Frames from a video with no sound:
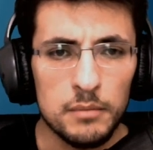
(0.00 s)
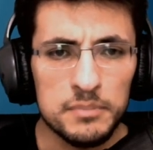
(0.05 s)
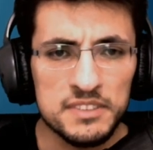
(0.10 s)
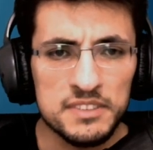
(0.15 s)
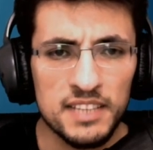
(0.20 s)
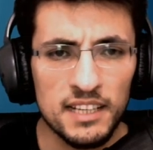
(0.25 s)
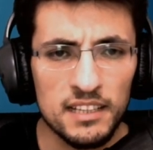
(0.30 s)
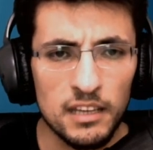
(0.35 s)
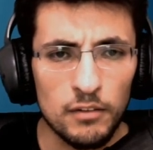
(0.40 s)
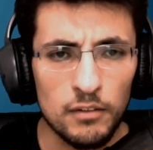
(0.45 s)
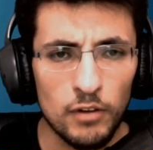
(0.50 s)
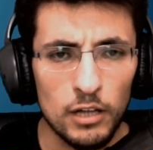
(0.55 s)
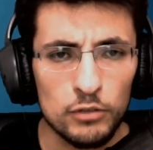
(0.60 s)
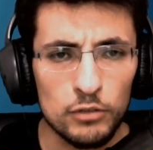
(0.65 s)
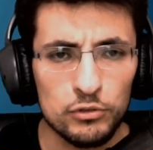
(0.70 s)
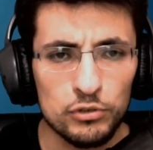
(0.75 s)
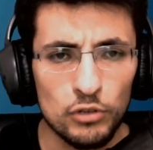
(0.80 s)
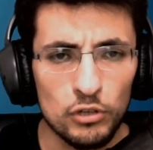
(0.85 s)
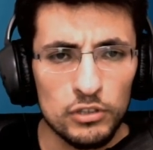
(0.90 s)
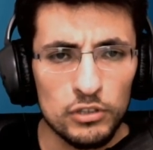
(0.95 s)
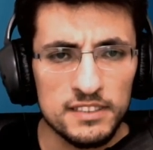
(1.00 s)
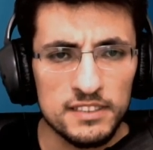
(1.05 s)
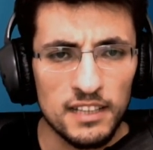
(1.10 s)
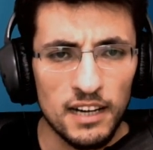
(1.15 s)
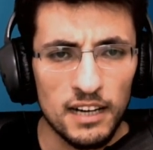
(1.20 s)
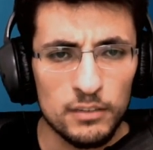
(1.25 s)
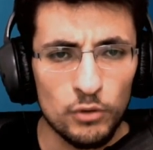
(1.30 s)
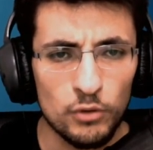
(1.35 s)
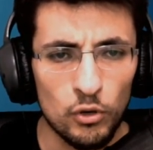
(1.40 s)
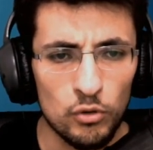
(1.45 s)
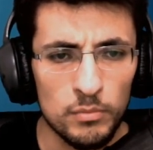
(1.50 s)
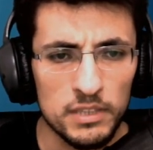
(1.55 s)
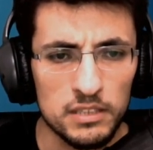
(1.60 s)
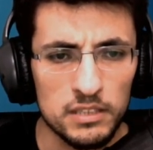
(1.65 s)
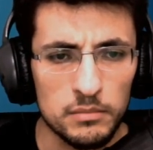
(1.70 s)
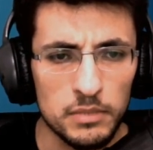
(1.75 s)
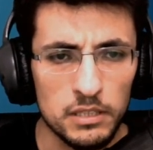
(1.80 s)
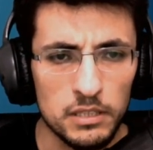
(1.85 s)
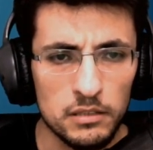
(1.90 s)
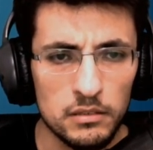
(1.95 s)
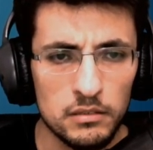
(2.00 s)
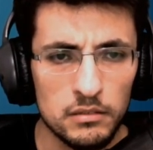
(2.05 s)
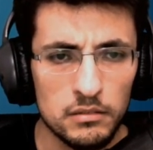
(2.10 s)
Bir saniye Valkyrie orada zarar görmedi mi?